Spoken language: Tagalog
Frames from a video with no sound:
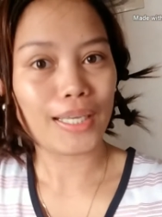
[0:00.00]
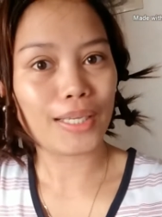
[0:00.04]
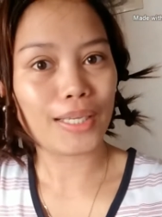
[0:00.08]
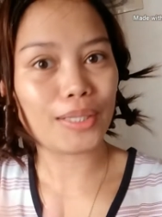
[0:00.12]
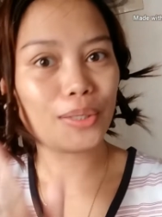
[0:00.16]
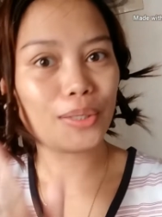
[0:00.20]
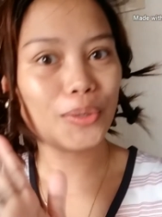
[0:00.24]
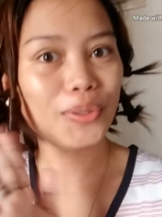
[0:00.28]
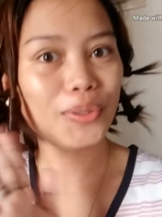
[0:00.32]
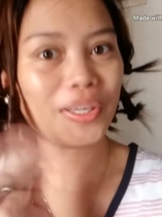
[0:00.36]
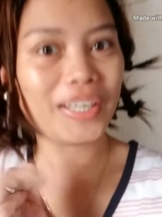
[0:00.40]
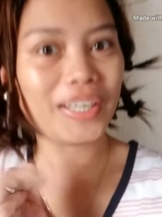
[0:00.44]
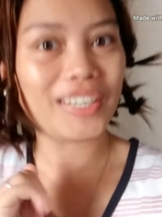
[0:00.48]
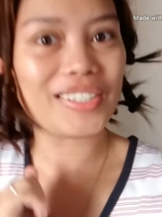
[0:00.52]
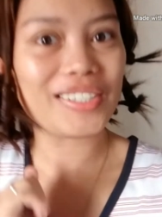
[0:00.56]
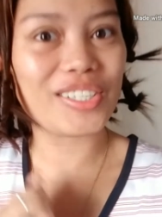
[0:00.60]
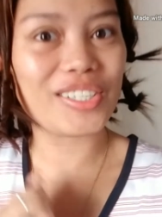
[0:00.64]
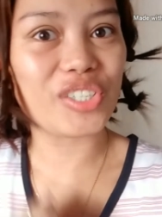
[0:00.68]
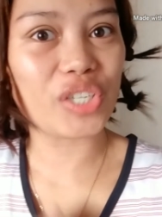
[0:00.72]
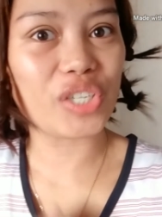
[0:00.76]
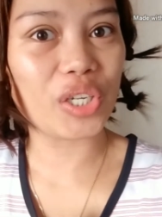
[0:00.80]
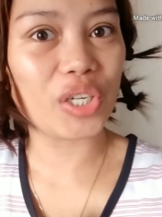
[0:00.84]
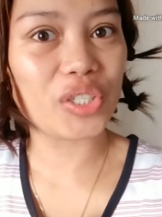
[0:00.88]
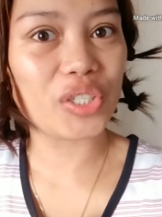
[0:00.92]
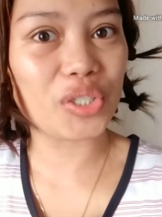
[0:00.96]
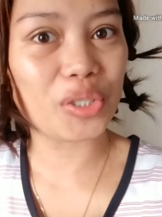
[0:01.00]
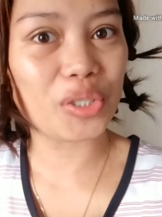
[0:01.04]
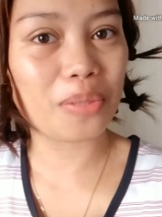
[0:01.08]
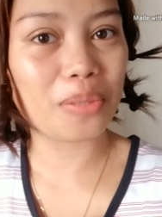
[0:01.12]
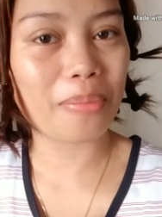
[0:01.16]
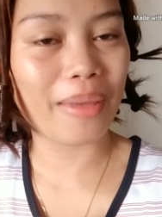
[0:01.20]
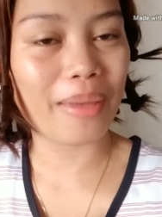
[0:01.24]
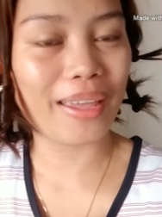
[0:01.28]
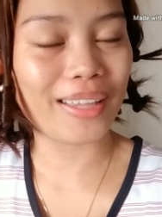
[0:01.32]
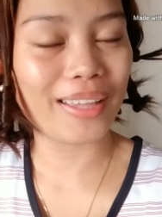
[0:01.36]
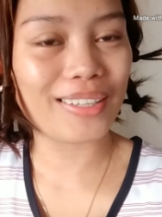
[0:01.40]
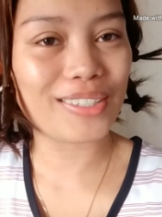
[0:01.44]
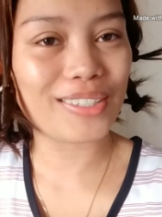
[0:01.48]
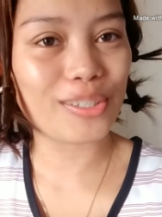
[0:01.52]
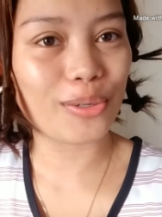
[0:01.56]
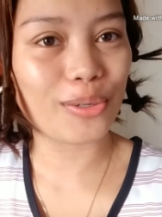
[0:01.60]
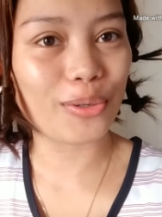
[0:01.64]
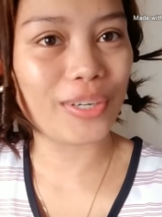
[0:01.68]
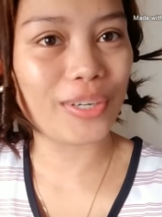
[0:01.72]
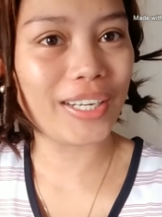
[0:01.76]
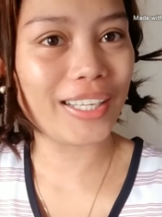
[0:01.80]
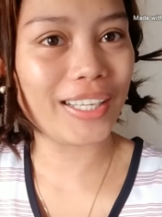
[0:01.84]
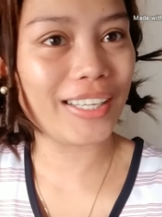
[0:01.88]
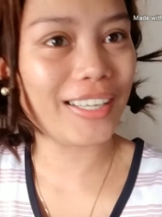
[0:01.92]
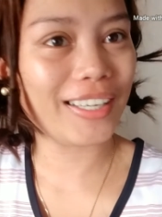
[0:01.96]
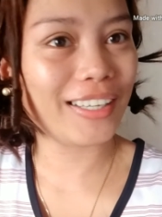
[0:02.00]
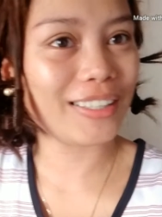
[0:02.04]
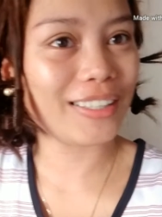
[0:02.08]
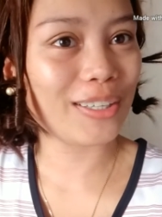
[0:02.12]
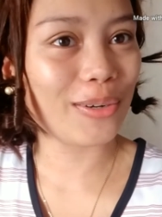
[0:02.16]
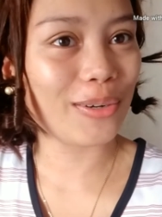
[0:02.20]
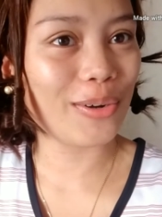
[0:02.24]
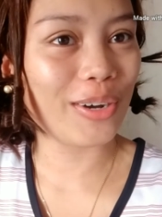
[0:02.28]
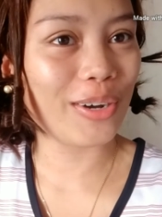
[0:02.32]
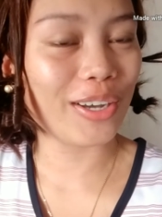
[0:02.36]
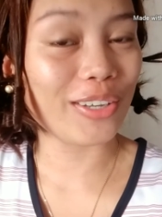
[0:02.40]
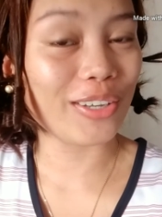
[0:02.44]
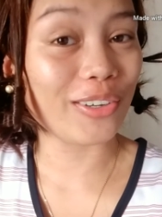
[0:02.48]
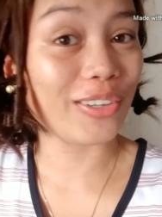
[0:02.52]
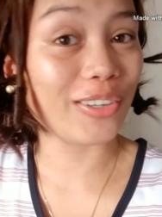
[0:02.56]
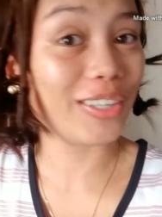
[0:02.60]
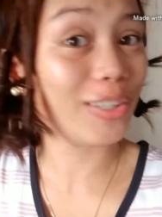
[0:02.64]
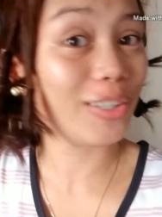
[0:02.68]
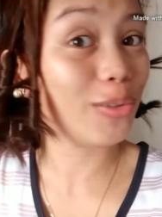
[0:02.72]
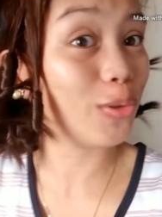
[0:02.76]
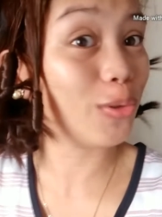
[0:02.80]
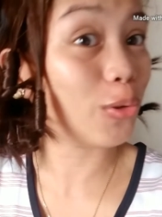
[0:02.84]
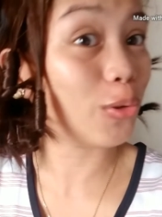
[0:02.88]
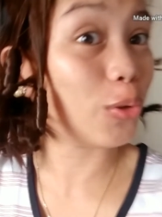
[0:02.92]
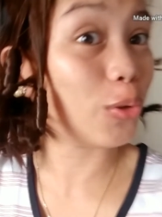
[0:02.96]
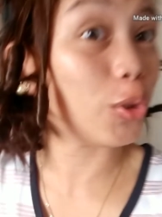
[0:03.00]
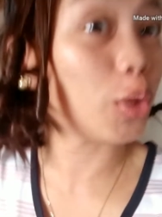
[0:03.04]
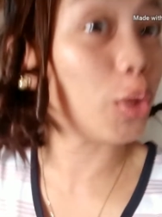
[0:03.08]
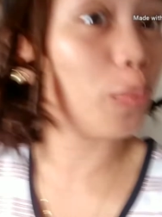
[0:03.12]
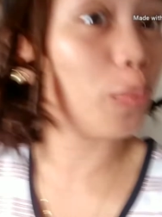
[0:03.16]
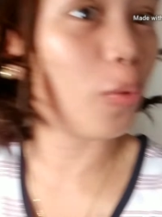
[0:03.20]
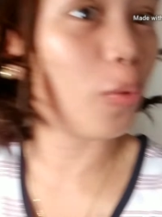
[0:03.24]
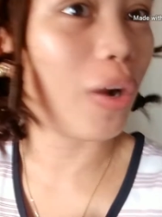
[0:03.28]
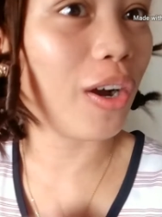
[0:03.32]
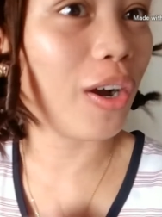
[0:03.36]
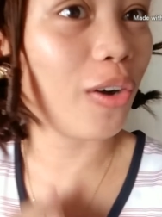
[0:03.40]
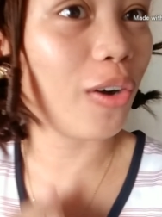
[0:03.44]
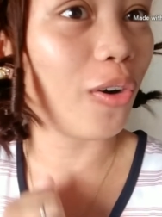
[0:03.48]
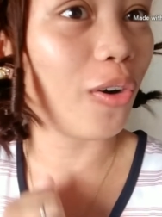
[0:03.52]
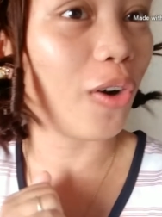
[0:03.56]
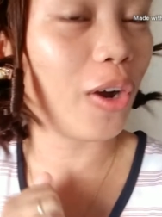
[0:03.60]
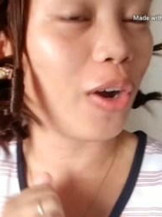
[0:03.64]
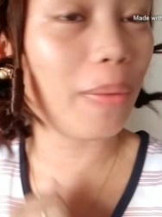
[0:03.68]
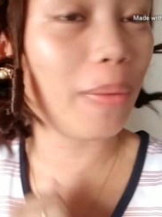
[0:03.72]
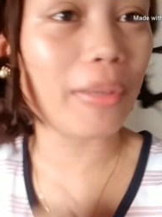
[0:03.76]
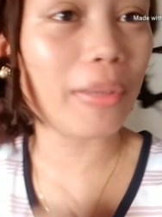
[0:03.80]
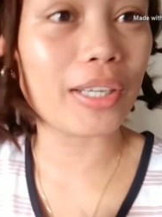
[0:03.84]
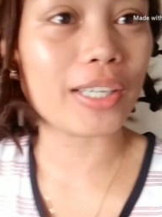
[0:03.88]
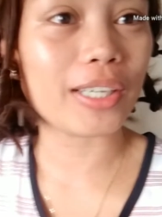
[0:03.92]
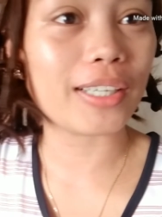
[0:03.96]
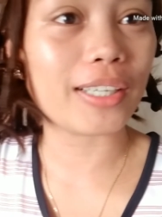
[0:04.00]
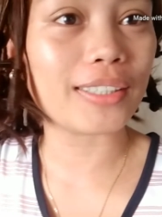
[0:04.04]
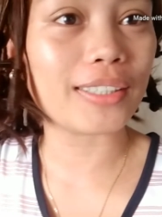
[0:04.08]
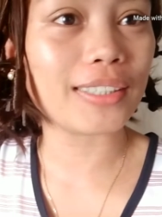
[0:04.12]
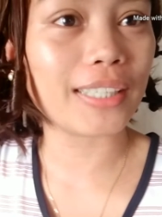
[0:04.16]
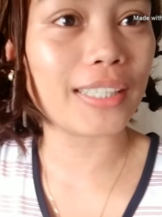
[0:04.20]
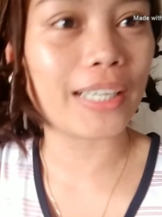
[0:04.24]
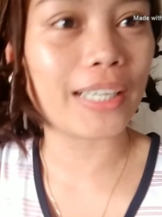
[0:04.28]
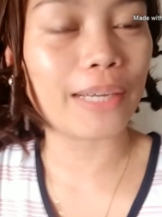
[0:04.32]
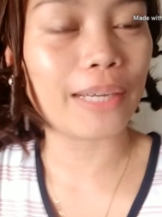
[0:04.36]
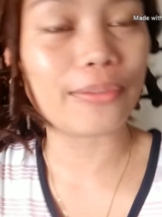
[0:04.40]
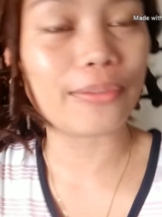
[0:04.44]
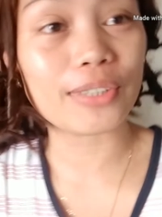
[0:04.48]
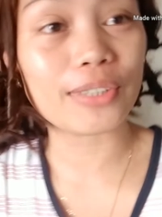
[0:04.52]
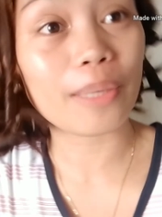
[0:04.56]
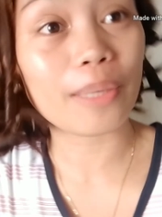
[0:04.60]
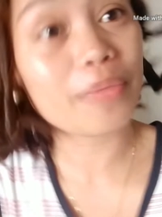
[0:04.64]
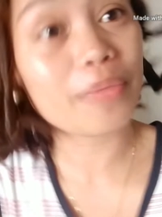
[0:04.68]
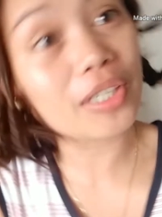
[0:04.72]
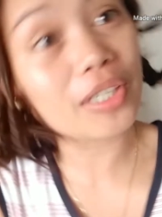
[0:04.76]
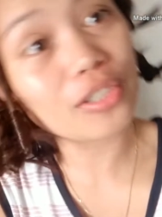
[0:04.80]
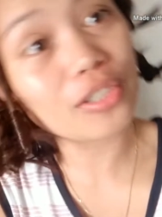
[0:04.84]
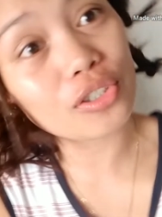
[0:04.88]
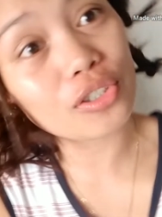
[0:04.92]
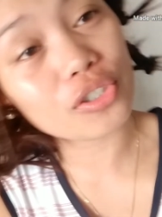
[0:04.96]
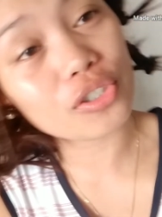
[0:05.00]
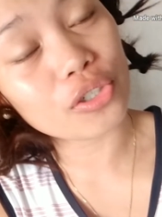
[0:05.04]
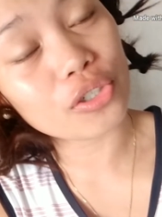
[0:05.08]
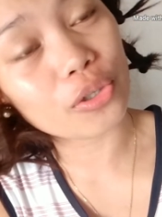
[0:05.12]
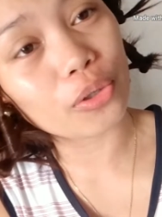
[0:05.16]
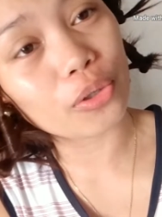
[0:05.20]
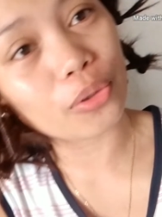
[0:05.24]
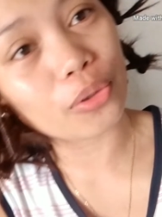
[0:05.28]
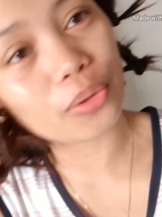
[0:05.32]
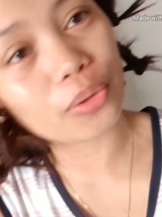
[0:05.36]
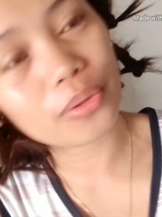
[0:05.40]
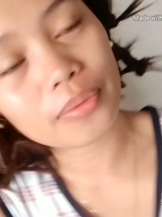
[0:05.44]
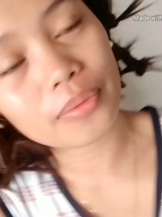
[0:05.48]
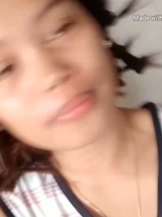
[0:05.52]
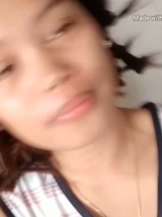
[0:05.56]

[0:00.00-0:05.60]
Hello ladies and gentlemen. So kung nakikita ko ngayon, nagkukulot po ako because I have something to do.